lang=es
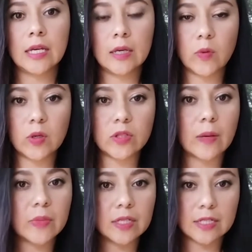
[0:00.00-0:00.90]
Y bueno,
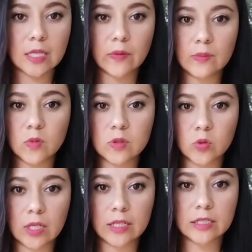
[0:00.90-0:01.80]
también ya sabemos,
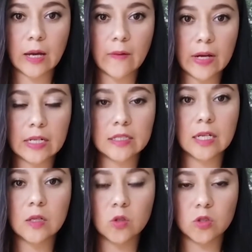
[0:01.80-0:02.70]
utilizaban
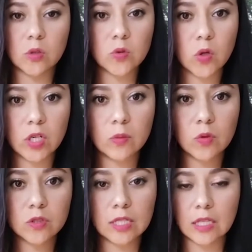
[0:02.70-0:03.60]
ciertos
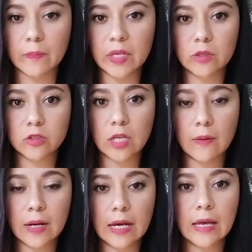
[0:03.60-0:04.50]
seudónimos, que también nos
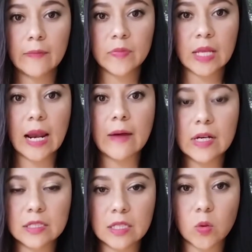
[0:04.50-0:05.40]
habla de la
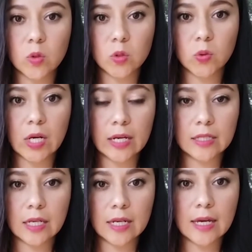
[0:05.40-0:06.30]
vasta cultura que
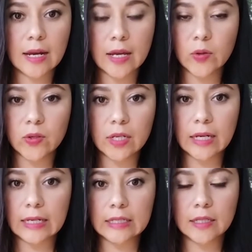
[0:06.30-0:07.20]
tenía
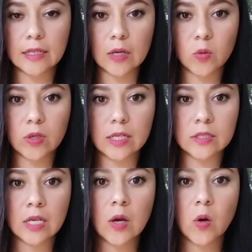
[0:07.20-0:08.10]
Leona, ella en
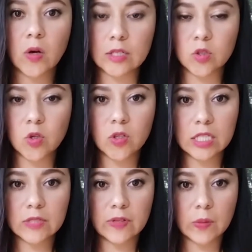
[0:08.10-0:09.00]
algunas
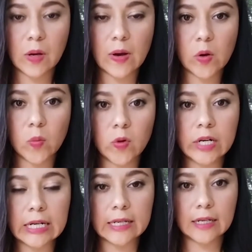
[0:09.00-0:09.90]
ocasiones firmaba como
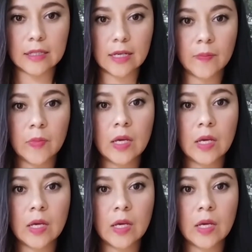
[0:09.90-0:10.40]
Enriqueta.